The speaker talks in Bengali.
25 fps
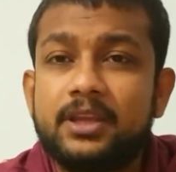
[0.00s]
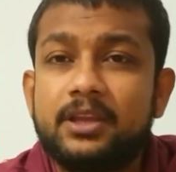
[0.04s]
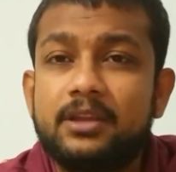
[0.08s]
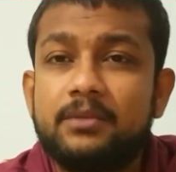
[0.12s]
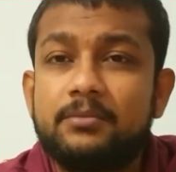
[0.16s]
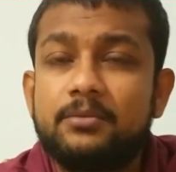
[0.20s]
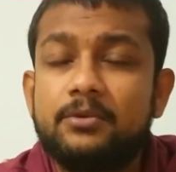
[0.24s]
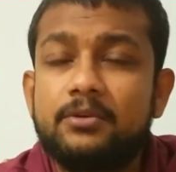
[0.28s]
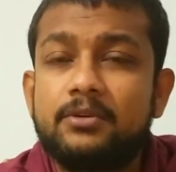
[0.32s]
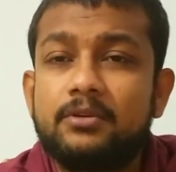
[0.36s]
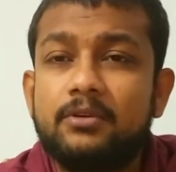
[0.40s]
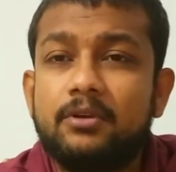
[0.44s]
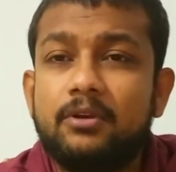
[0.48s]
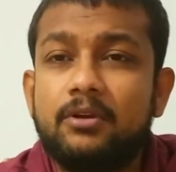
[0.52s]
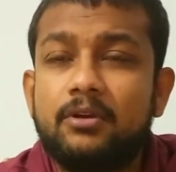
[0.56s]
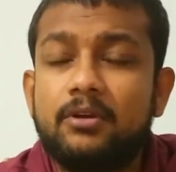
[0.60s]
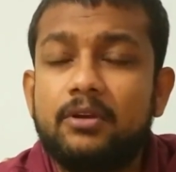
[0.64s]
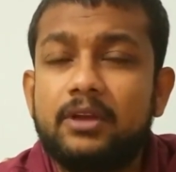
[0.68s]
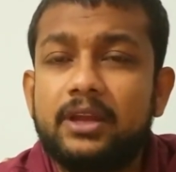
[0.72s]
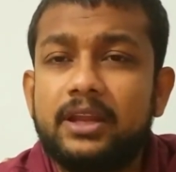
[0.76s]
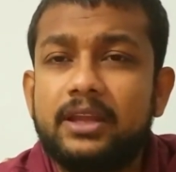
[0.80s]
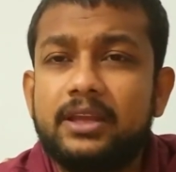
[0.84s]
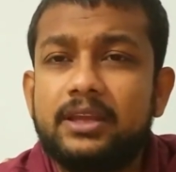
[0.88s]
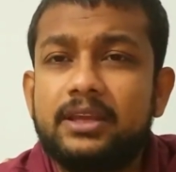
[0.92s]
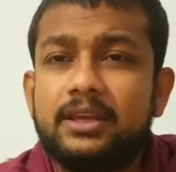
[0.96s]
এবং
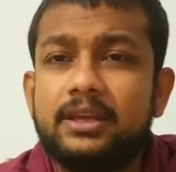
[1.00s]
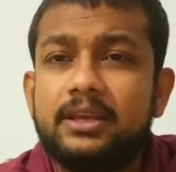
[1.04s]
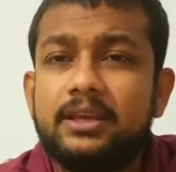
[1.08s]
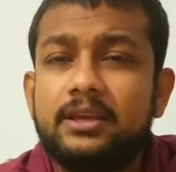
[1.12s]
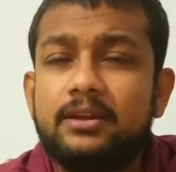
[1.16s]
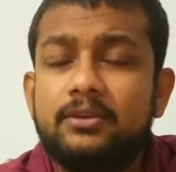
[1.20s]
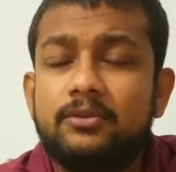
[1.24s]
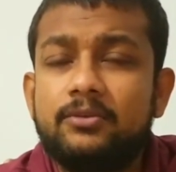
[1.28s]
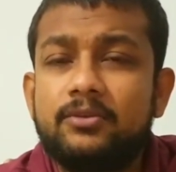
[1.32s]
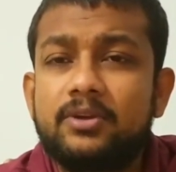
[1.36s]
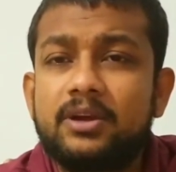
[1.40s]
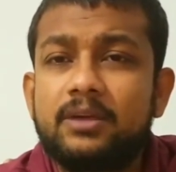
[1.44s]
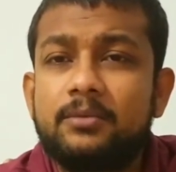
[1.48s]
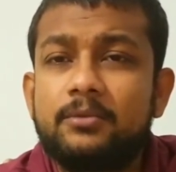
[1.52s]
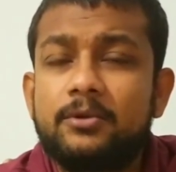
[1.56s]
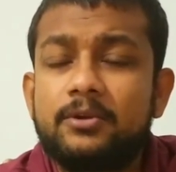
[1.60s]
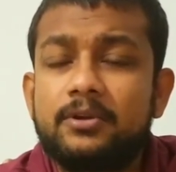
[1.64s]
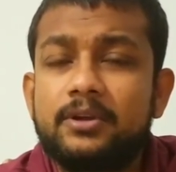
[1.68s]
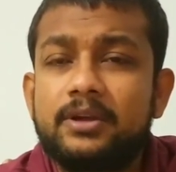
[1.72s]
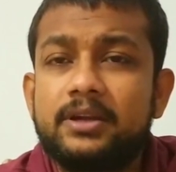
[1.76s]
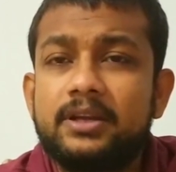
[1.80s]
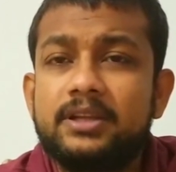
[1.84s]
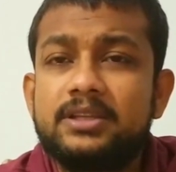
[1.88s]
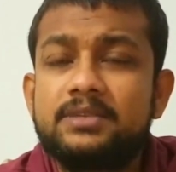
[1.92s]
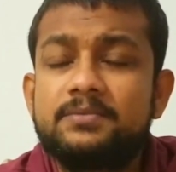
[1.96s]
অনেকেই লুকা
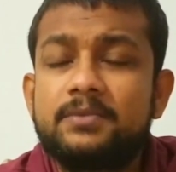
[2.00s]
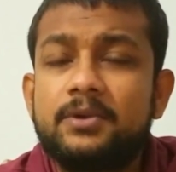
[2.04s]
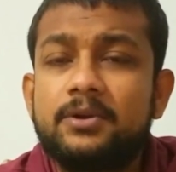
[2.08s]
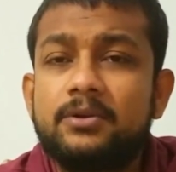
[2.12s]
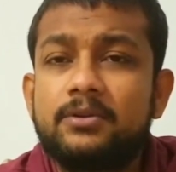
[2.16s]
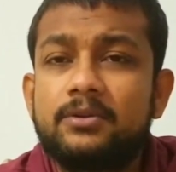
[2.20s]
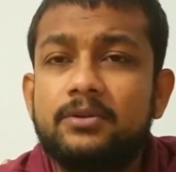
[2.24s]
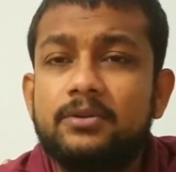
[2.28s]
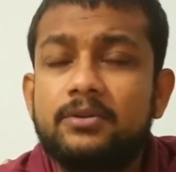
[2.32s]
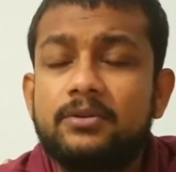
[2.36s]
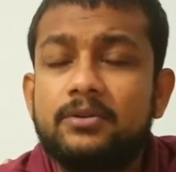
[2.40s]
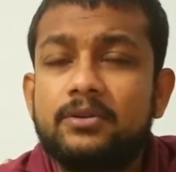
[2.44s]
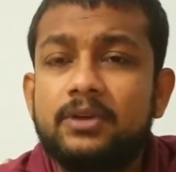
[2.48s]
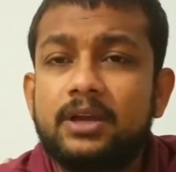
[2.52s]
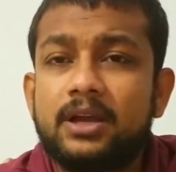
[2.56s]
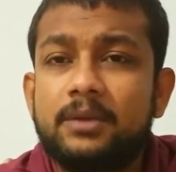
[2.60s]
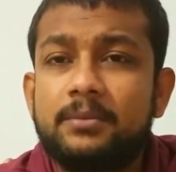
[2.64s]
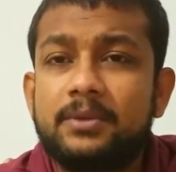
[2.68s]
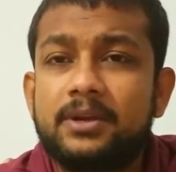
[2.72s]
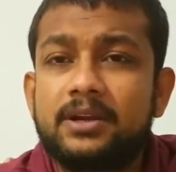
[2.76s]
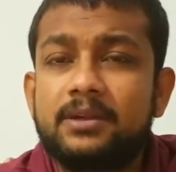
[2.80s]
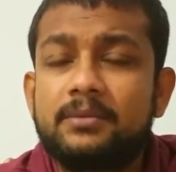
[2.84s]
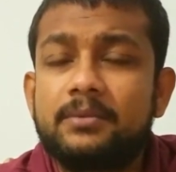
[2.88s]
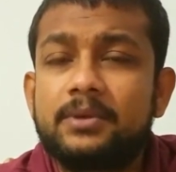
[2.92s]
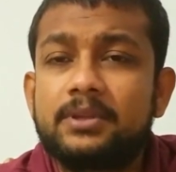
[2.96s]
মর্ডিজ বা অন্য
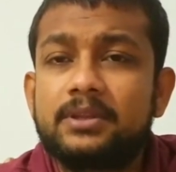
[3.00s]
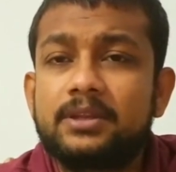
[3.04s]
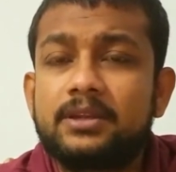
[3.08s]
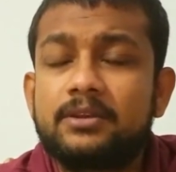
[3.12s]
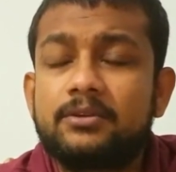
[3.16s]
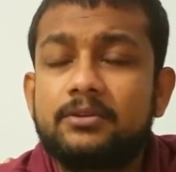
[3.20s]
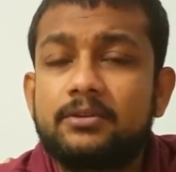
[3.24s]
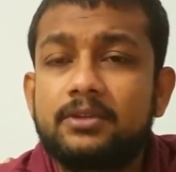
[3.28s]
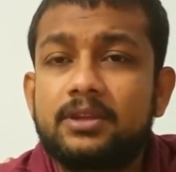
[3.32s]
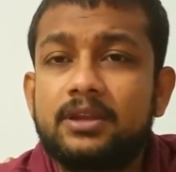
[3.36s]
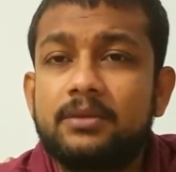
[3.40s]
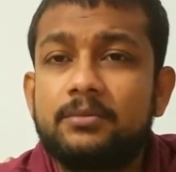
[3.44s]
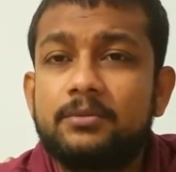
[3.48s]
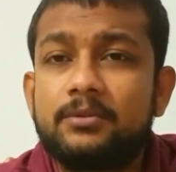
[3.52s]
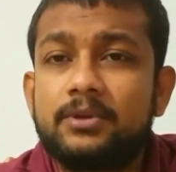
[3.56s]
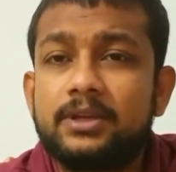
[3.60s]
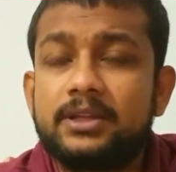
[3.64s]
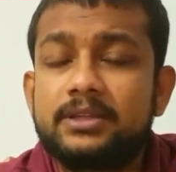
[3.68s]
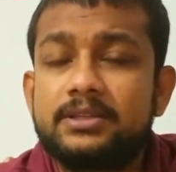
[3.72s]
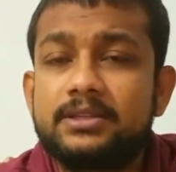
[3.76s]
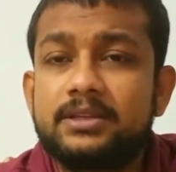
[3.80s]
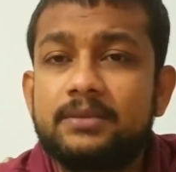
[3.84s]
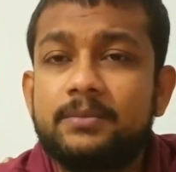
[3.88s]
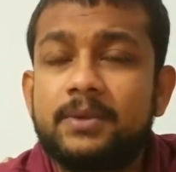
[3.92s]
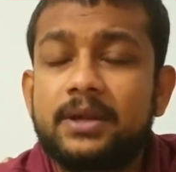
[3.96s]
আমারাবাতের কথা
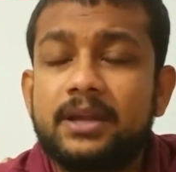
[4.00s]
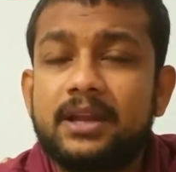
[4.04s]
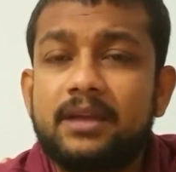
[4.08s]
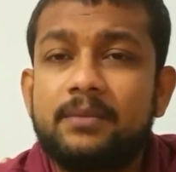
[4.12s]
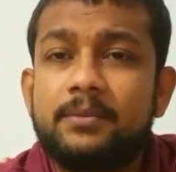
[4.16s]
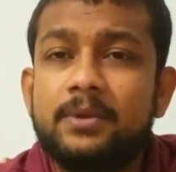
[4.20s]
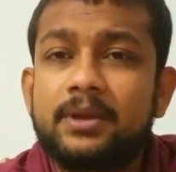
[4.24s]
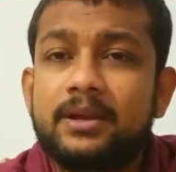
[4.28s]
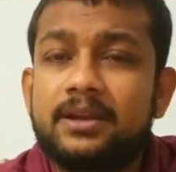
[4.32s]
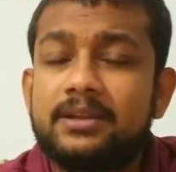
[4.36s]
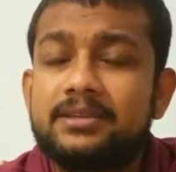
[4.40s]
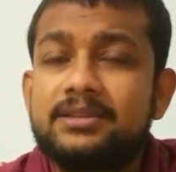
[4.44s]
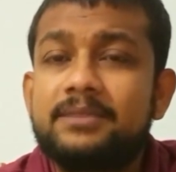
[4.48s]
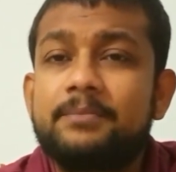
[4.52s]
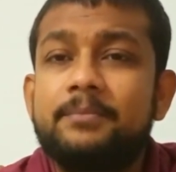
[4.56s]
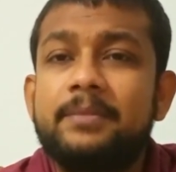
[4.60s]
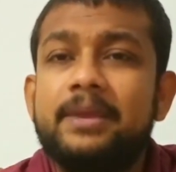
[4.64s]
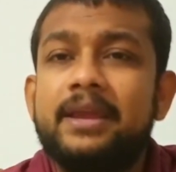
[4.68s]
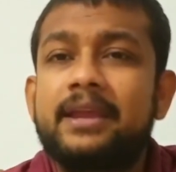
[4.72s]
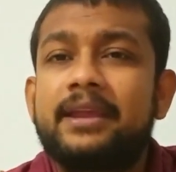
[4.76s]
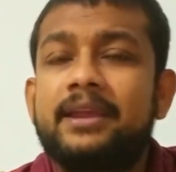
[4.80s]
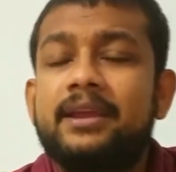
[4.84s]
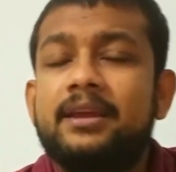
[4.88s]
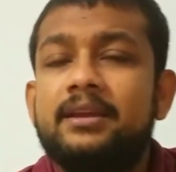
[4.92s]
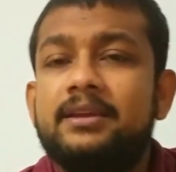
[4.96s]
বলেছে বাট আমার কাছে
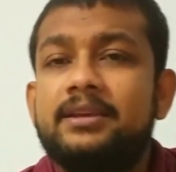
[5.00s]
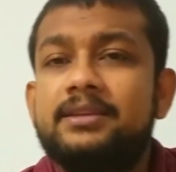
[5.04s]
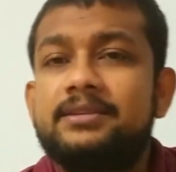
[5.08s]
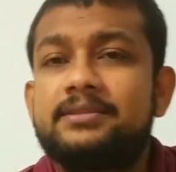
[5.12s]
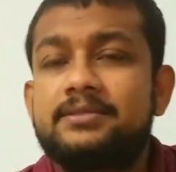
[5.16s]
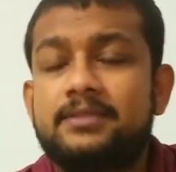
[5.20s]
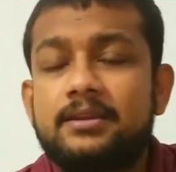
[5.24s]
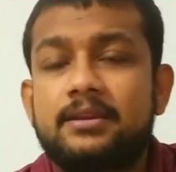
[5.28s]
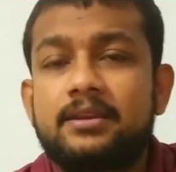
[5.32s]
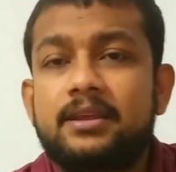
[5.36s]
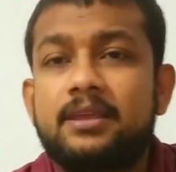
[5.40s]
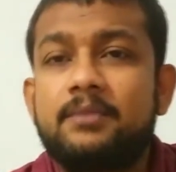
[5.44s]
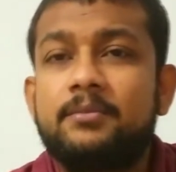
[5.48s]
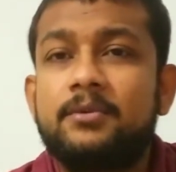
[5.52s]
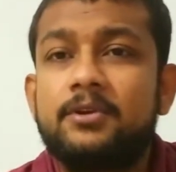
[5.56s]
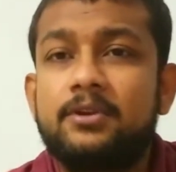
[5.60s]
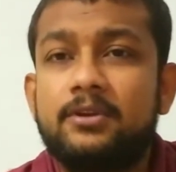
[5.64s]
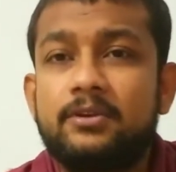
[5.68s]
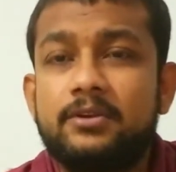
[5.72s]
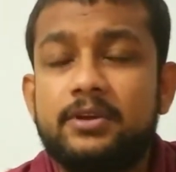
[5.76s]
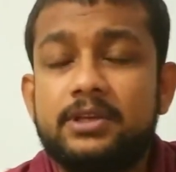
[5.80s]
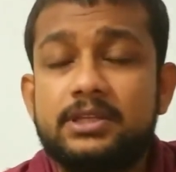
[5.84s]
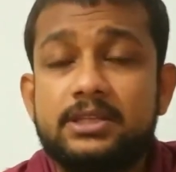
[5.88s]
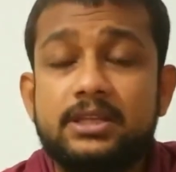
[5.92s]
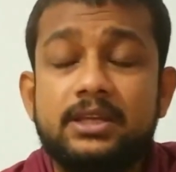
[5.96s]
ম্যাক অ্যালিস্টারকে মনে
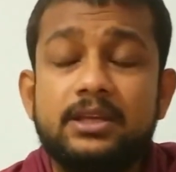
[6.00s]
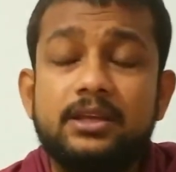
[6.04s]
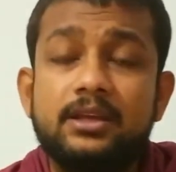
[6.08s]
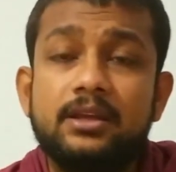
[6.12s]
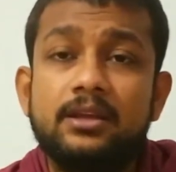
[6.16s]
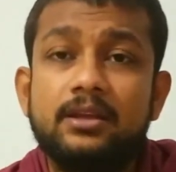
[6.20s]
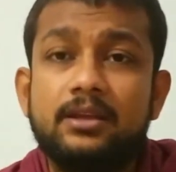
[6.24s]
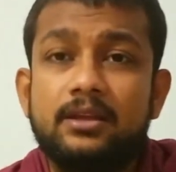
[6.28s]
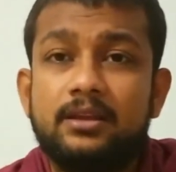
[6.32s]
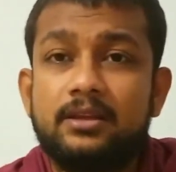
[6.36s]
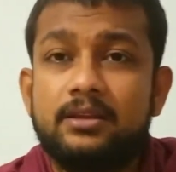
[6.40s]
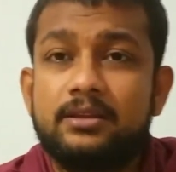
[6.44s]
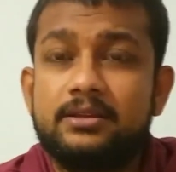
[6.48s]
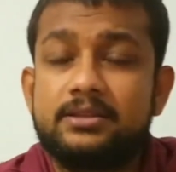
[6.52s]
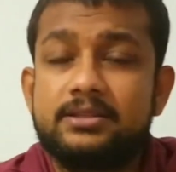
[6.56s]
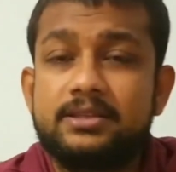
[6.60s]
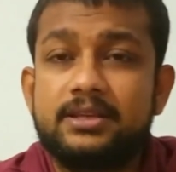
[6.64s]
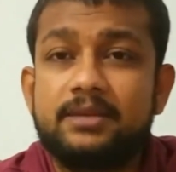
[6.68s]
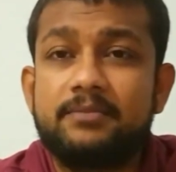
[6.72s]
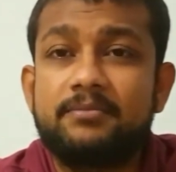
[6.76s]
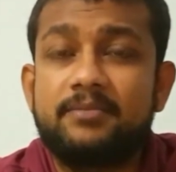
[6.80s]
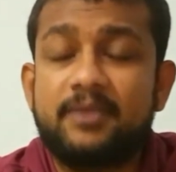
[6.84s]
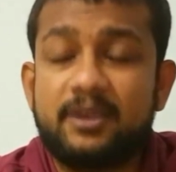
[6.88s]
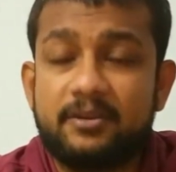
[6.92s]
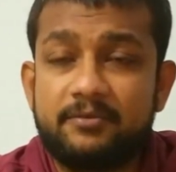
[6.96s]
হয়েছে যে
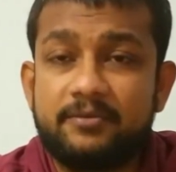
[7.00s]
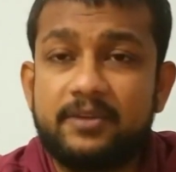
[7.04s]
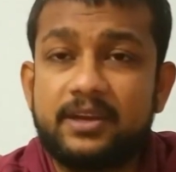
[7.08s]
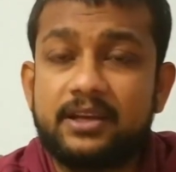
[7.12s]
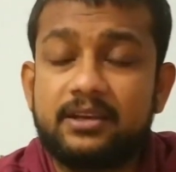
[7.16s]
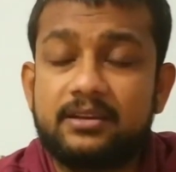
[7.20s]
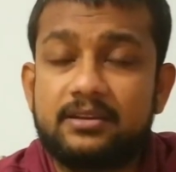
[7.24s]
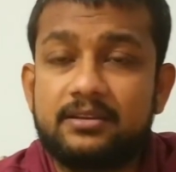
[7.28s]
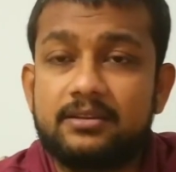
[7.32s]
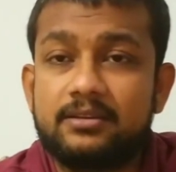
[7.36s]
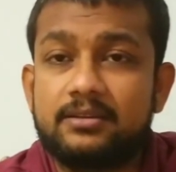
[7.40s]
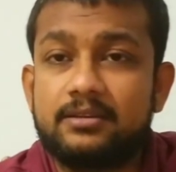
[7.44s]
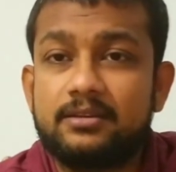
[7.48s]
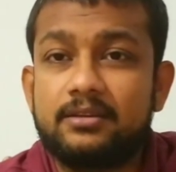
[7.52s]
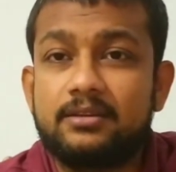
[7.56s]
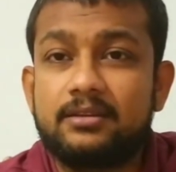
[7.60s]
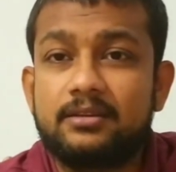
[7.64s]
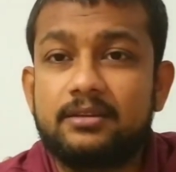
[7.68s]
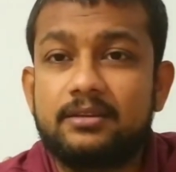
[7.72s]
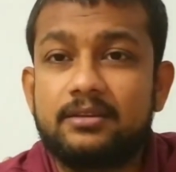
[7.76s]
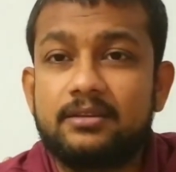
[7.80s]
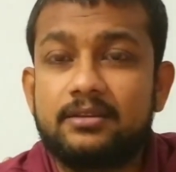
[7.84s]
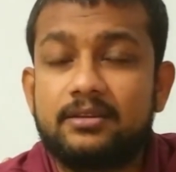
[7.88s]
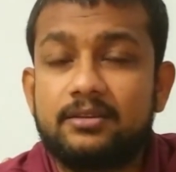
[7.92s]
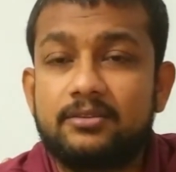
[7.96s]
পারফেক্ট
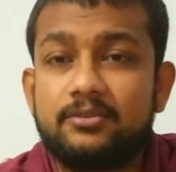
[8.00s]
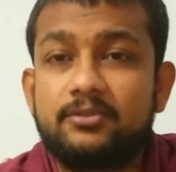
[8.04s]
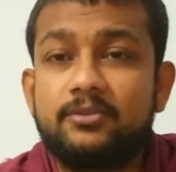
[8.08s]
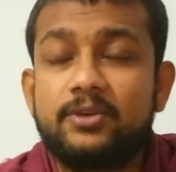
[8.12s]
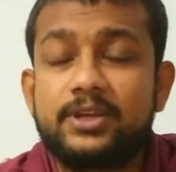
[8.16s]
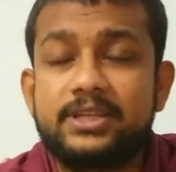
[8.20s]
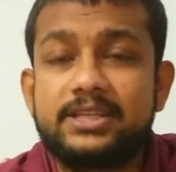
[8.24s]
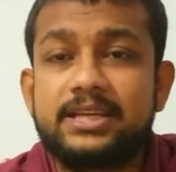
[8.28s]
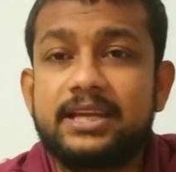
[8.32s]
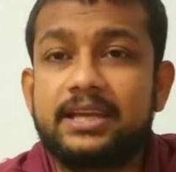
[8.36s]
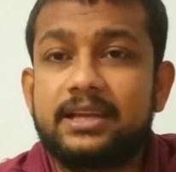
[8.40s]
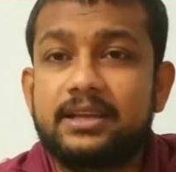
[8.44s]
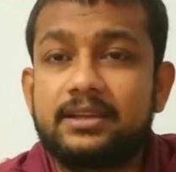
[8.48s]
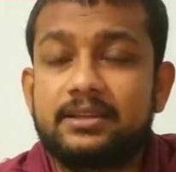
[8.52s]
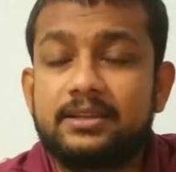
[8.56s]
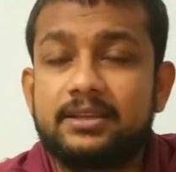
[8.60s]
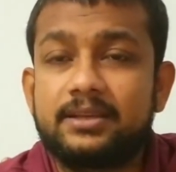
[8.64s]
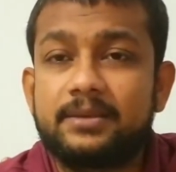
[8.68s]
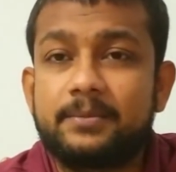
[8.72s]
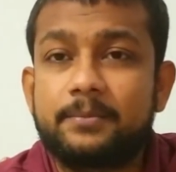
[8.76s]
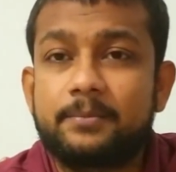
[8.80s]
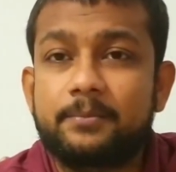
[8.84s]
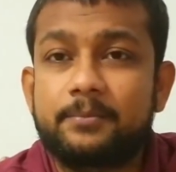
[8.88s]
ওই জায়গাতে